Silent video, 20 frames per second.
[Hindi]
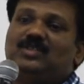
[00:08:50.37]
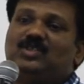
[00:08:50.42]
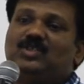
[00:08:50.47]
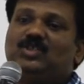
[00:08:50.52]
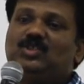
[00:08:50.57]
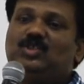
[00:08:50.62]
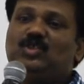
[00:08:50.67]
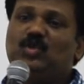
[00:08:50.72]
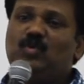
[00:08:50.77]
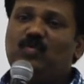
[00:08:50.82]

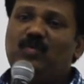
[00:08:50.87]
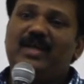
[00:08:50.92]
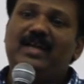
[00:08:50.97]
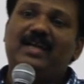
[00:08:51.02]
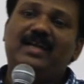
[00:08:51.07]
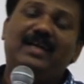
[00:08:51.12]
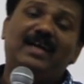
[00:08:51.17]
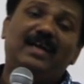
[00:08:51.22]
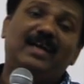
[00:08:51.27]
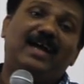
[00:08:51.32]
सुअर
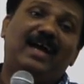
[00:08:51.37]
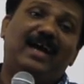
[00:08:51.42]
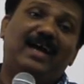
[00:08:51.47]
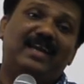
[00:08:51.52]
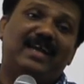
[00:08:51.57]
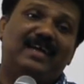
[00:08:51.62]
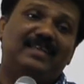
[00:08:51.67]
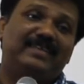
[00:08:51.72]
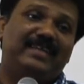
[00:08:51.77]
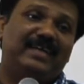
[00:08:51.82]
का
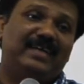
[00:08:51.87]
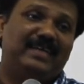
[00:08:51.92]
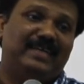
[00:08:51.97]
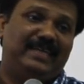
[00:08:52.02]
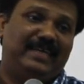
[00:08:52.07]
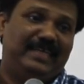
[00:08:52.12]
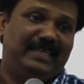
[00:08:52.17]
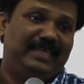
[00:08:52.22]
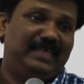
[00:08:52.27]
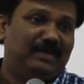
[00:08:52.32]
खाना तक
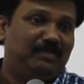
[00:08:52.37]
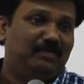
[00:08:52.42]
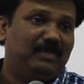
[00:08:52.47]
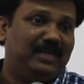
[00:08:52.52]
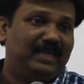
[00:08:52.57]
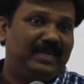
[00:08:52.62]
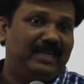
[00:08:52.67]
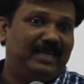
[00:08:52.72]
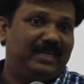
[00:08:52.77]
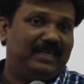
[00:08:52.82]
नहीं
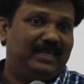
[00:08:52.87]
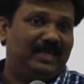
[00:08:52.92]
मिलने